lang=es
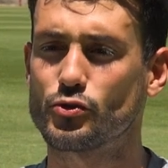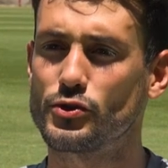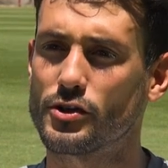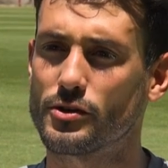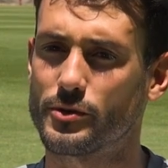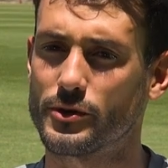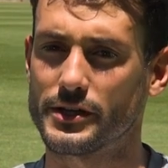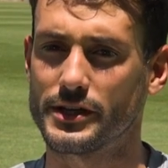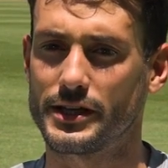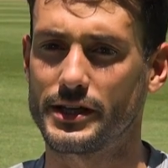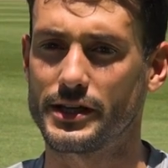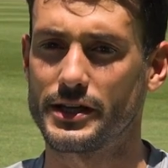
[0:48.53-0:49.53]
Junior
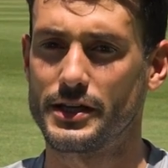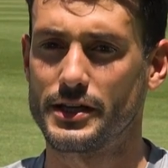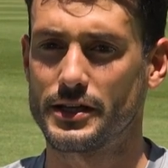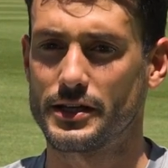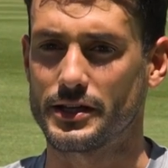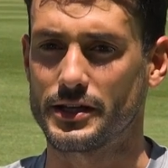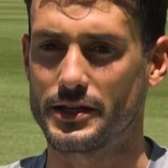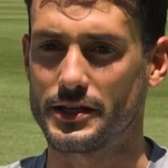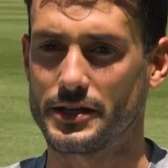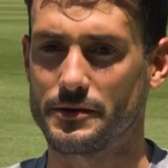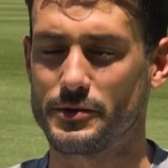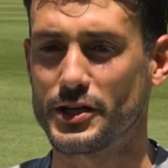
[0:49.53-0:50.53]
porque
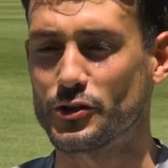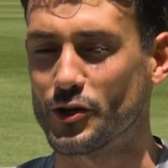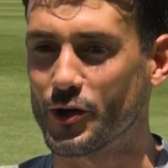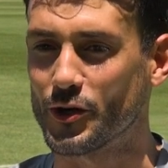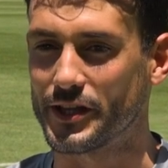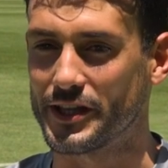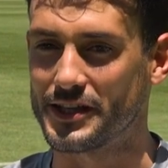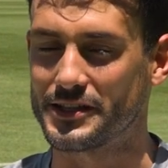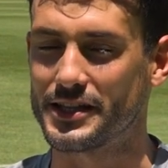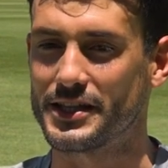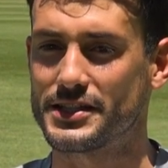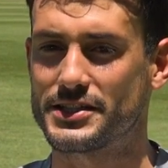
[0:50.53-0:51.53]
eh, viéndolo
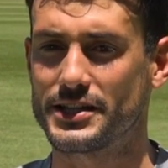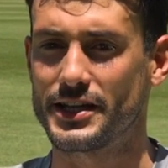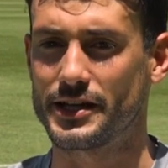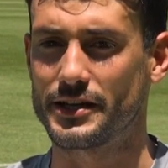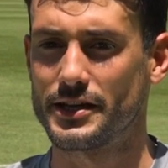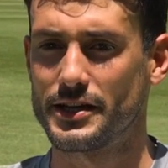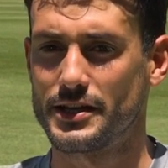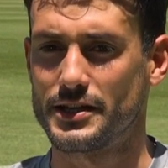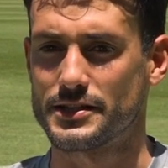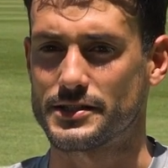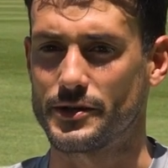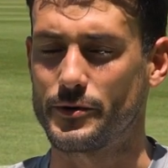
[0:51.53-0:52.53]
desde Chile
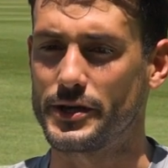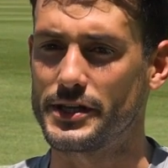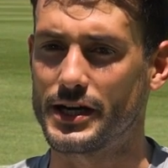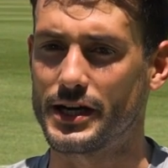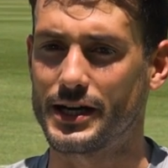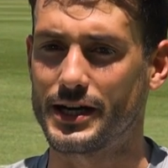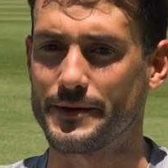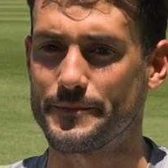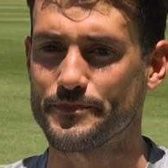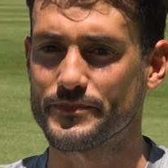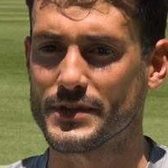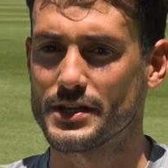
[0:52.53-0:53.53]
se veía
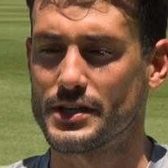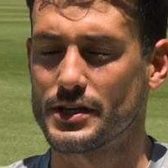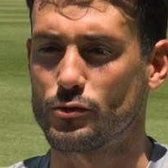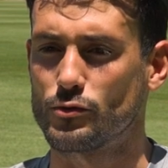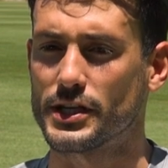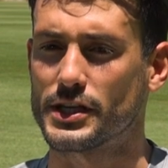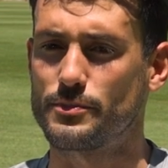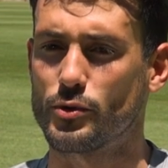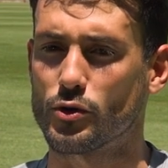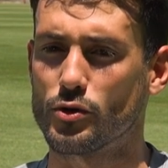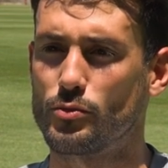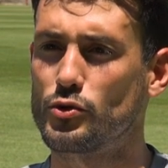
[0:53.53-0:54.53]
mm, un
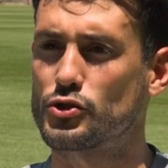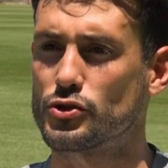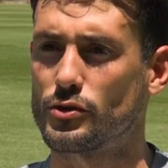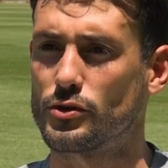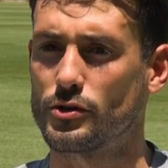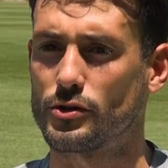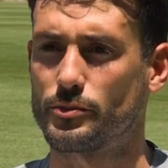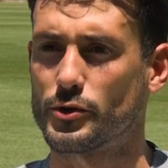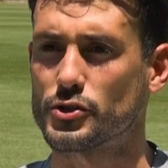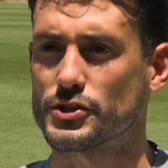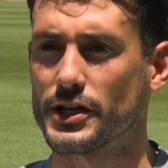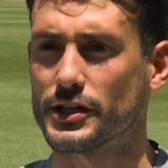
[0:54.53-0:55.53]
equipo con mucho
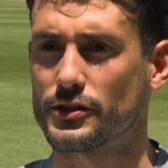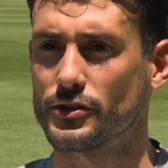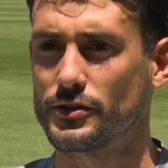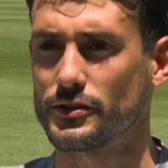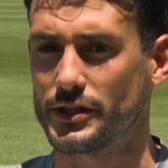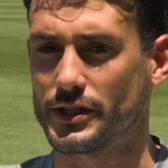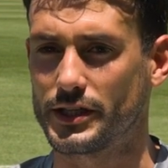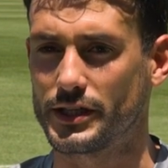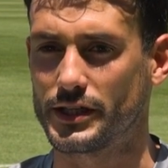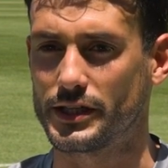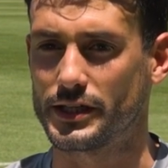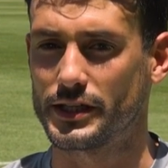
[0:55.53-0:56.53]
proyecto,
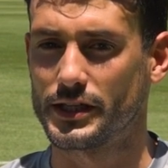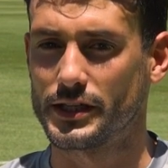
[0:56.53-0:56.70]
eh,